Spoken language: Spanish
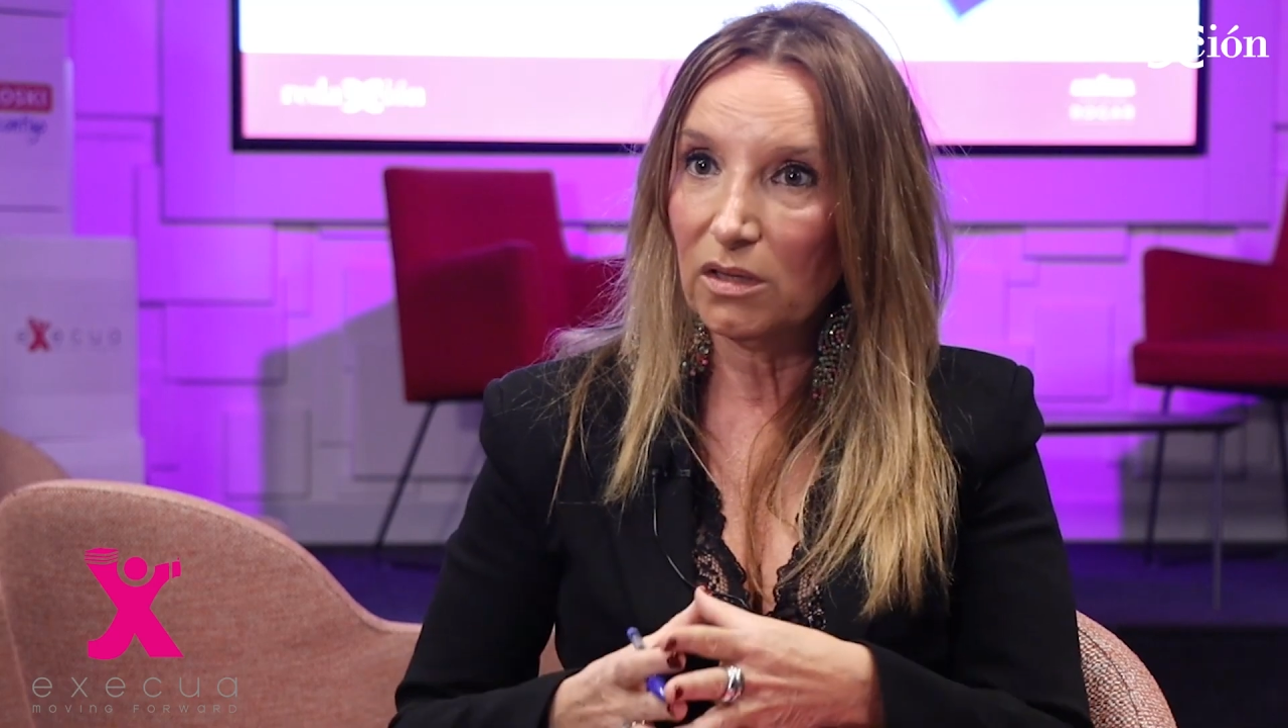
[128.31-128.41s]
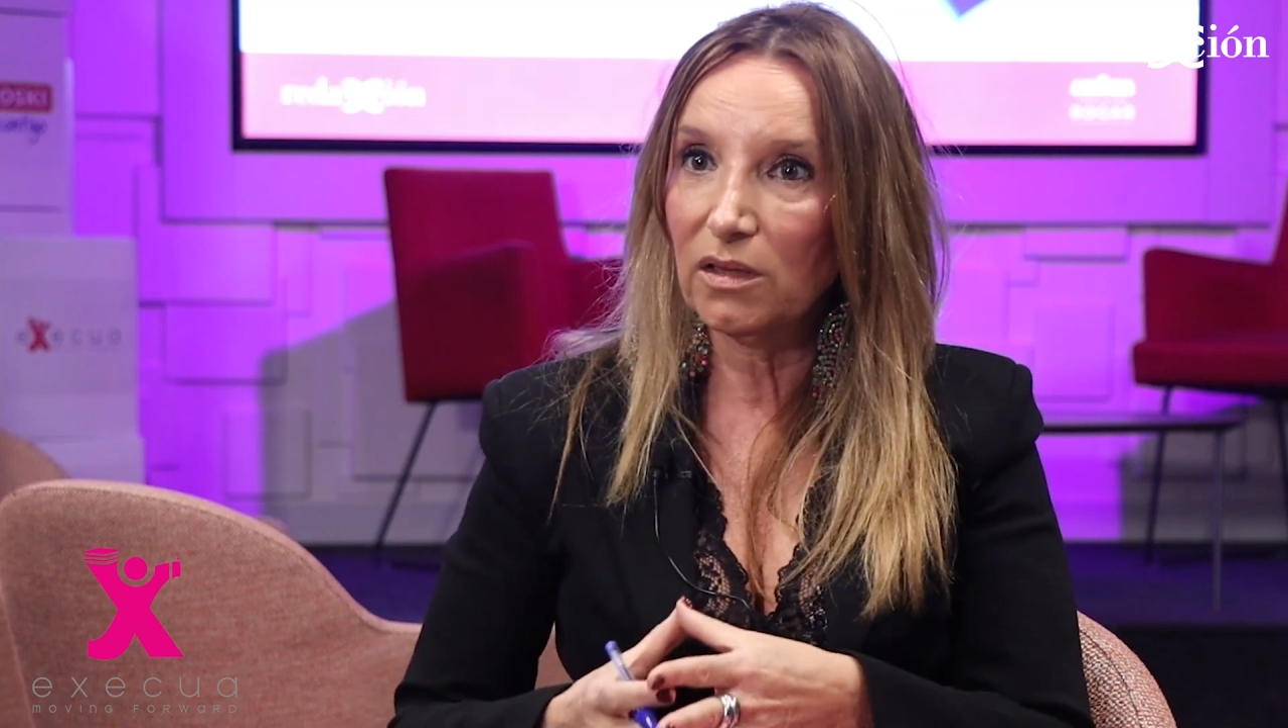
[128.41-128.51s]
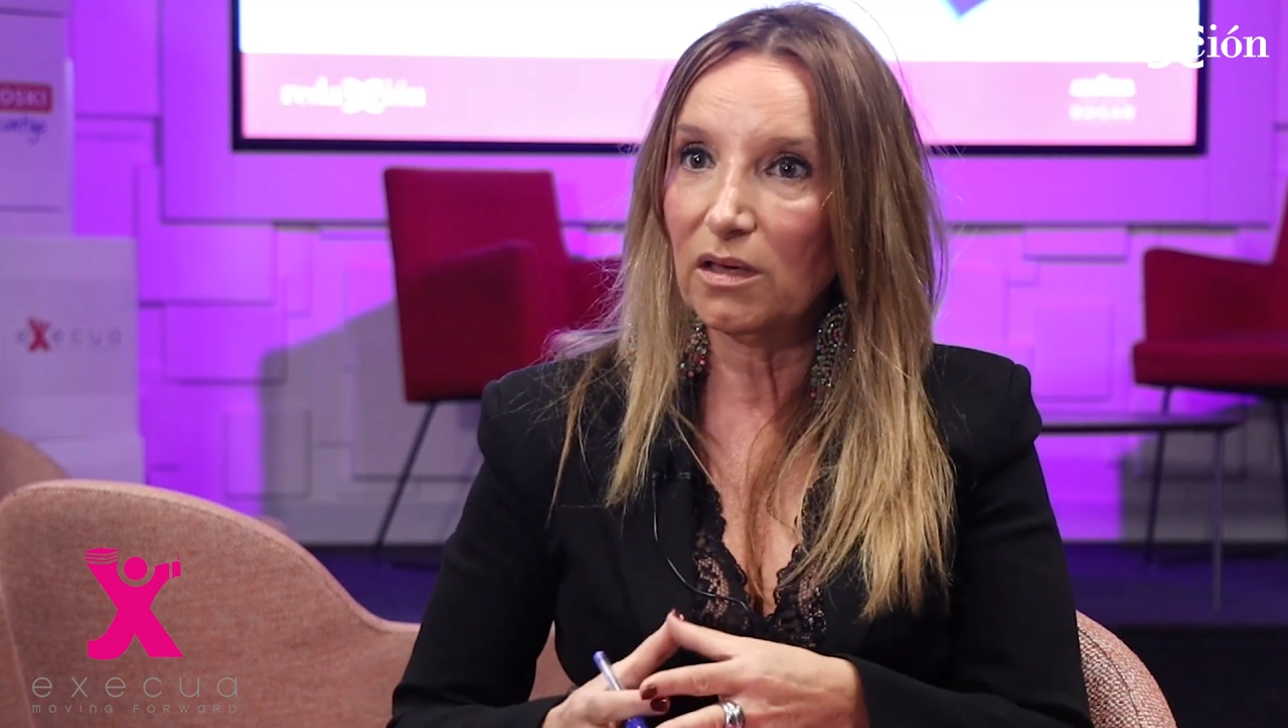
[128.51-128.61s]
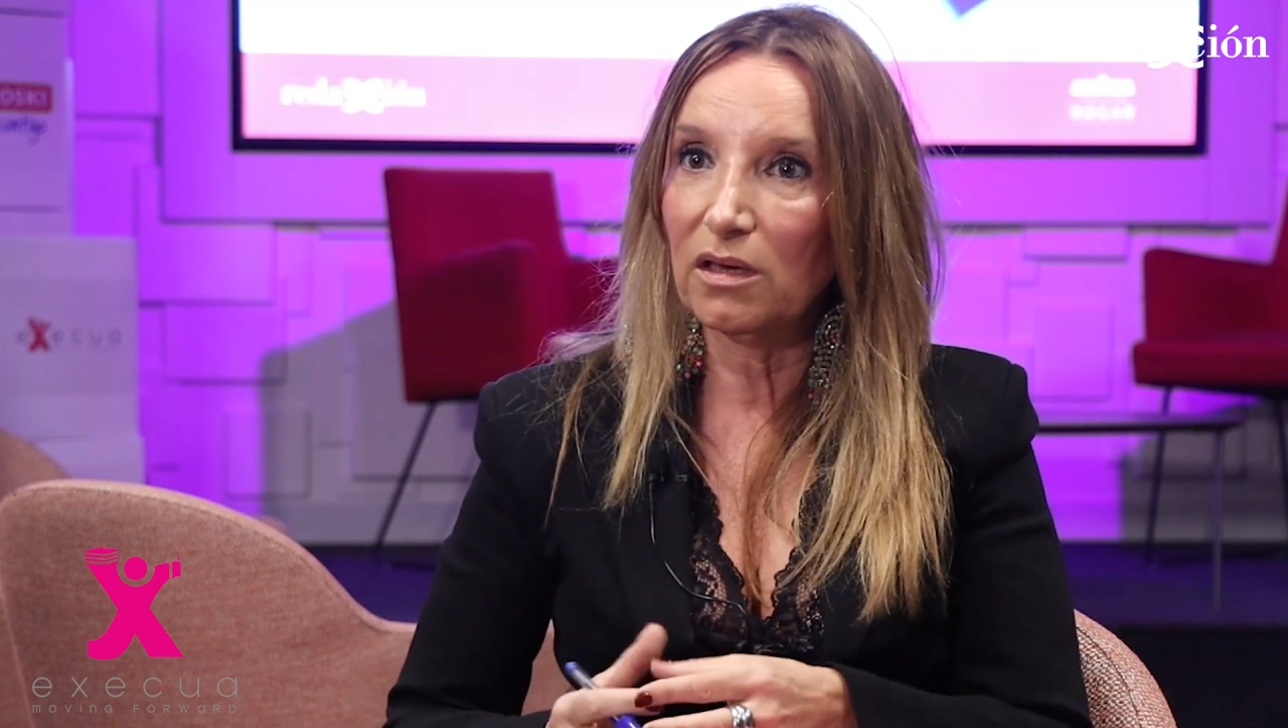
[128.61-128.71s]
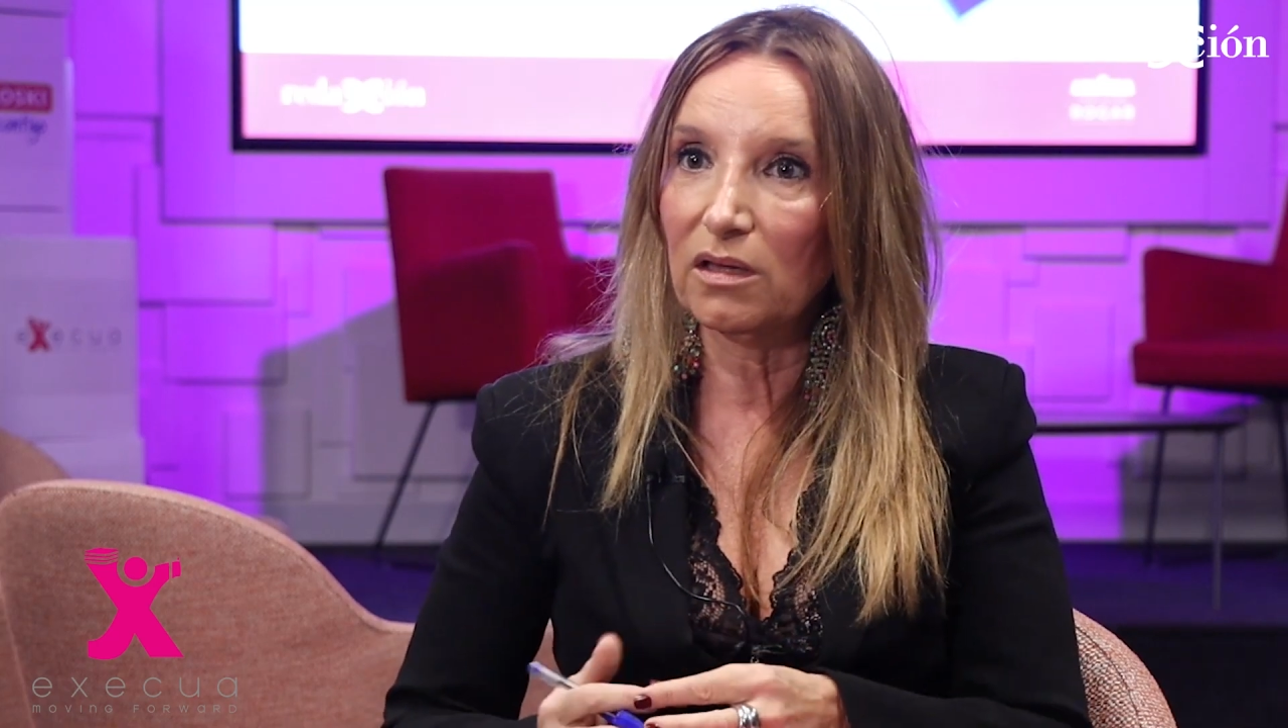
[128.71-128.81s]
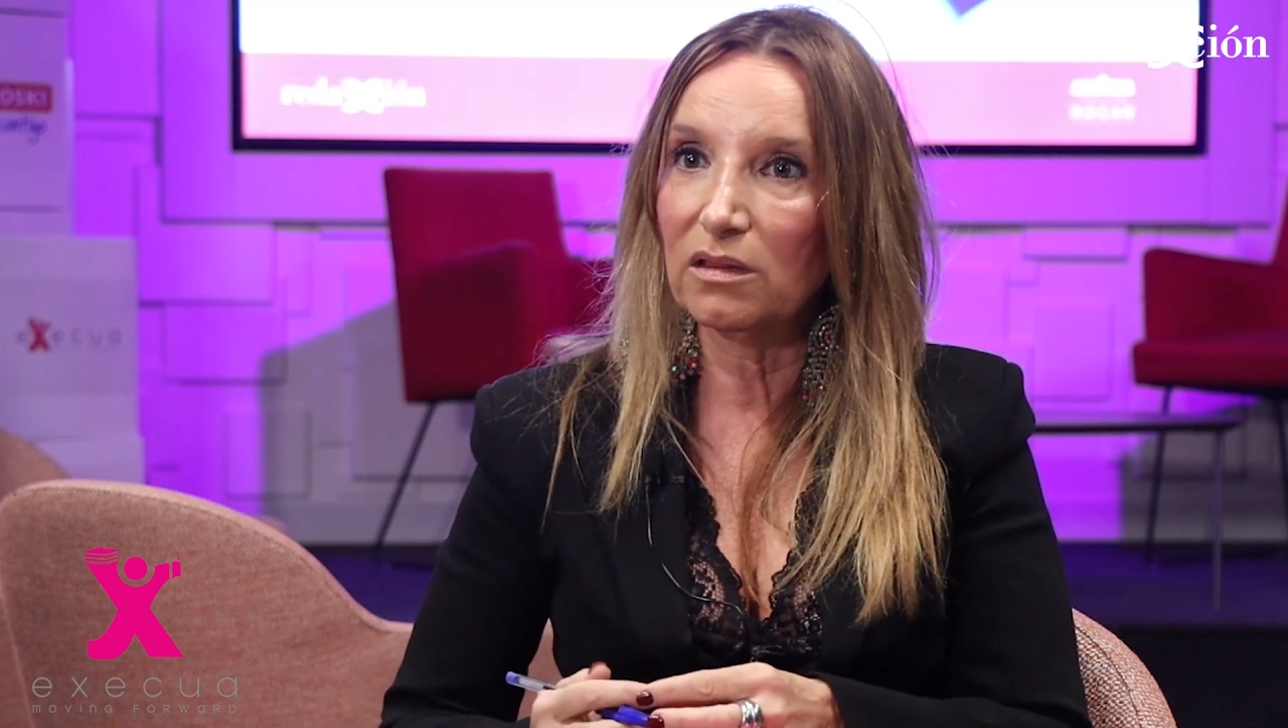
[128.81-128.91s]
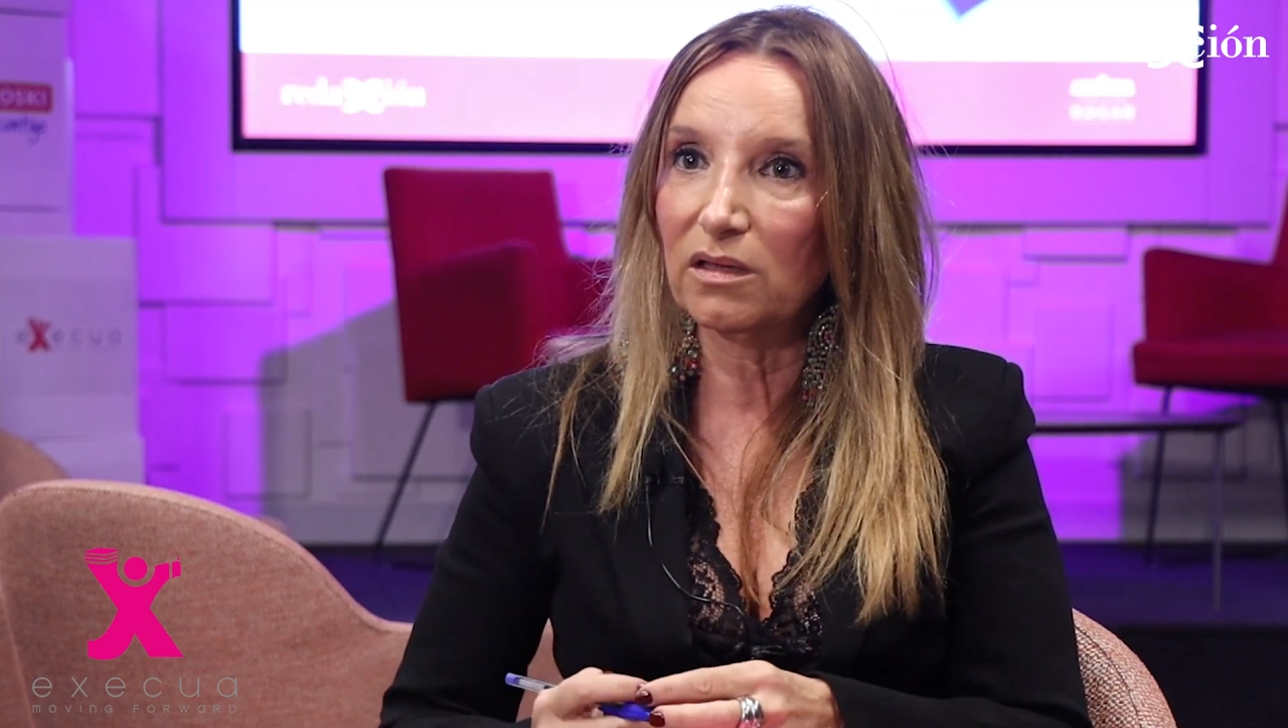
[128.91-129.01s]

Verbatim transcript: de,